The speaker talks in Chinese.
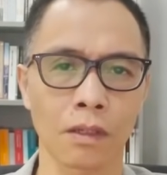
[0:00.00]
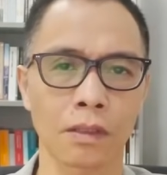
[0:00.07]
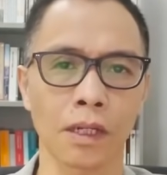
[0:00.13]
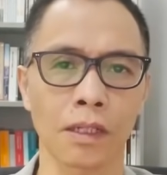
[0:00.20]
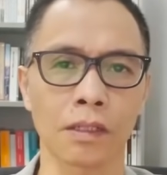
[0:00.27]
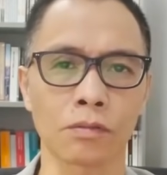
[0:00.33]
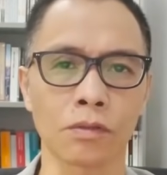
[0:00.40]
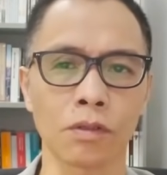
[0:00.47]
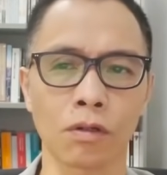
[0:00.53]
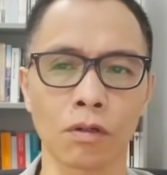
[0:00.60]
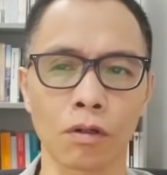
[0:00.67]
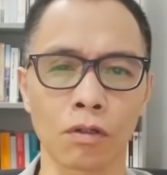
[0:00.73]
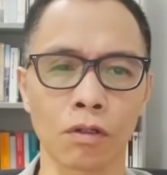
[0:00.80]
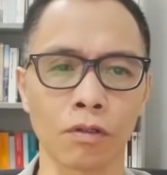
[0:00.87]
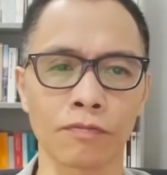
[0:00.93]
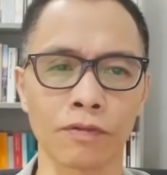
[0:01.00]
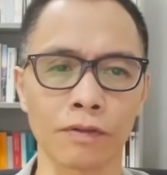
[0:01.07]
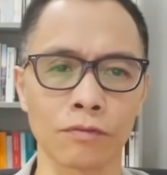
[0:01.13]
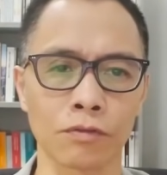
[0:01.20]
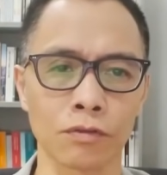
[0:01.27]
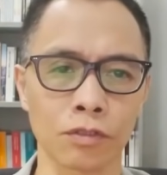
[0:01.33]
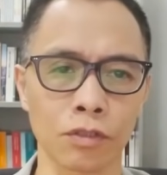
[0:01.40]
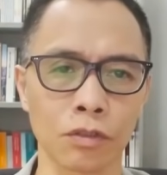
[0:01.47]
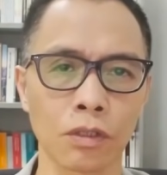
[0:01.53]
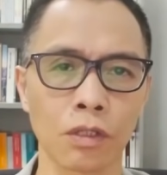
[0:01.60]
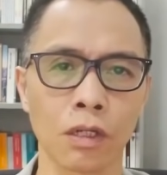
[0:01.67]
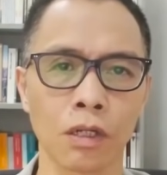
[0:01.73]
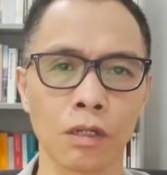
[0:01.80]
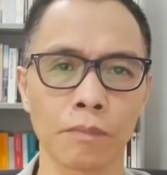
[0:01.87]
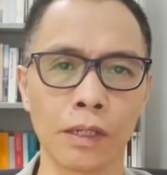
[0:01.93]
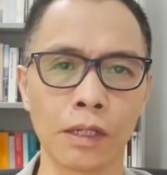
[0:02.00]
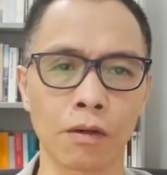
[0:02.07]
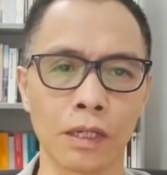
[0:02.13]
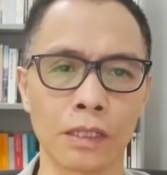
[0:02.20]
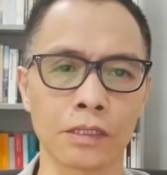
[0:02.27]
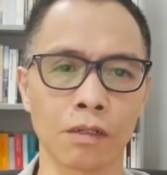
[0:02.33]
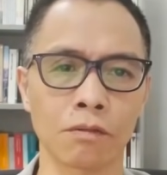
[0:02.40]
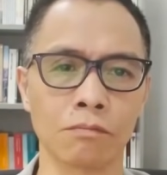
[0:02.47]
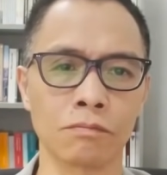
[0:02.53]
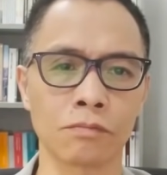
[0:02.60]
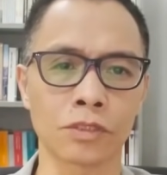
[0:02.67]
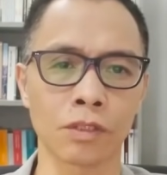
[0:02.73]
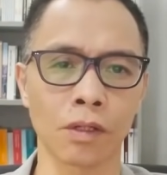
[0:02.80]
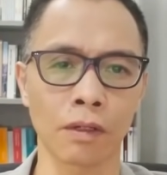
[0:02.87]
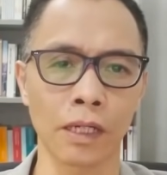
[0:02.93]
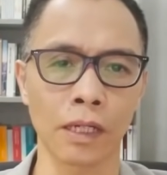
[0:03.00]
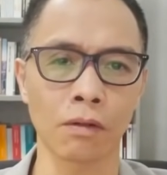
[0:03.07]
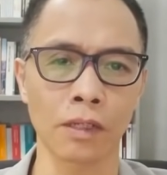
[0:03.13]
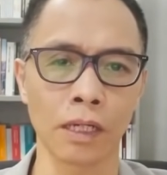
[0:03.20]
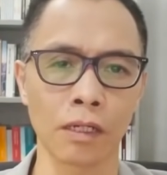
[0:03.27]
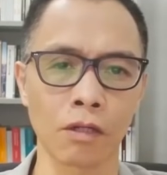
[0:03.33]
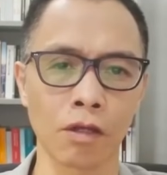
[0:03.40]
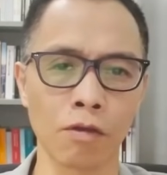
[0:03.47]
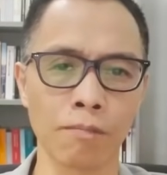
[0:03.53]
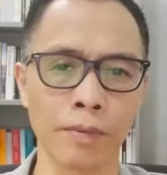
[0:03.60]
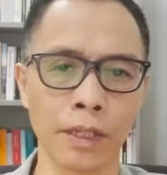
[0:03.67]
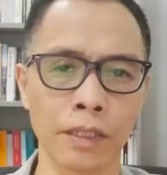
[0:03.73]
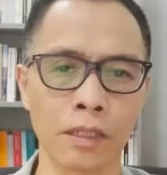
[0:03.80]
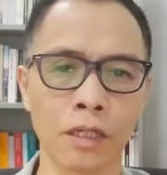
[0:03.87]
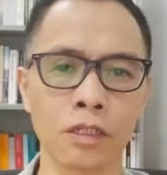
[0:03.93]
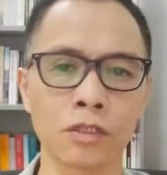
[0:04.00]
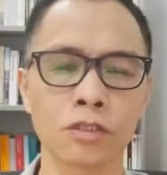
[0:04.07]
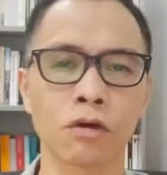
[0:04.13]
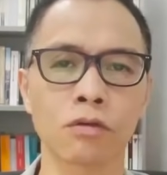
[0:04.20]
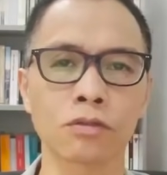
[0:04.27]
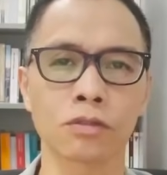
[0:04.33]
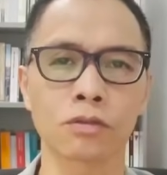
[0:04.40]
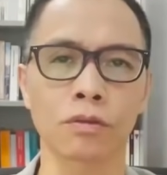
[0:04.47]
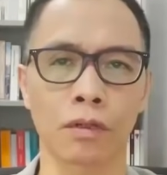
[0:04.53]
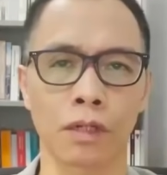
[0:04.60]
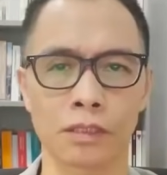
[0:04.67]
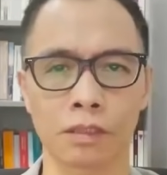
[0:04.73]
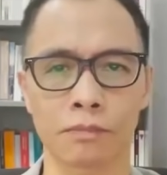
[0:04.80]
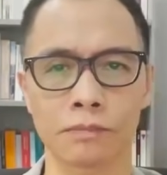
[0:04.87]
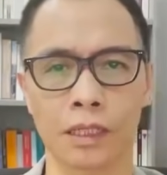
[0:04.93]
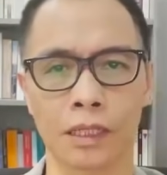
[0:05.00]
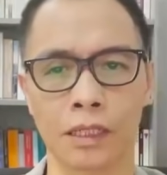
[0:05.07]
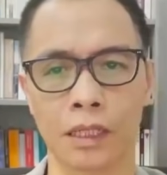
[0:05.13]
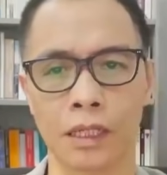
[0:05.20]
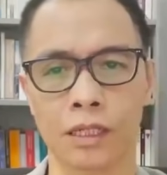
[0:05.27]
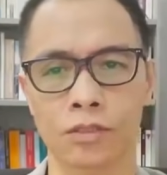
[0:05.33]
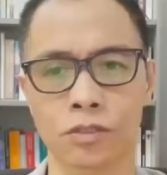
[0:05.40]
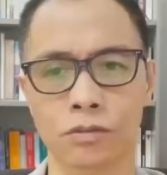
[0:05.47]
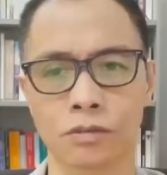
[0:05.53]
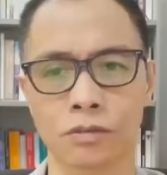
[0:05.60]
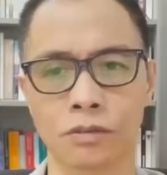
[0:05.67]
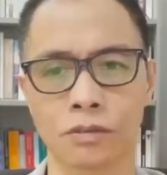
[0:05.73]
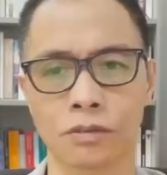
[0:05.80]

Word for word: 但由于两国缺乏互信，美国人就不想在家庭里面装中国的深层技术，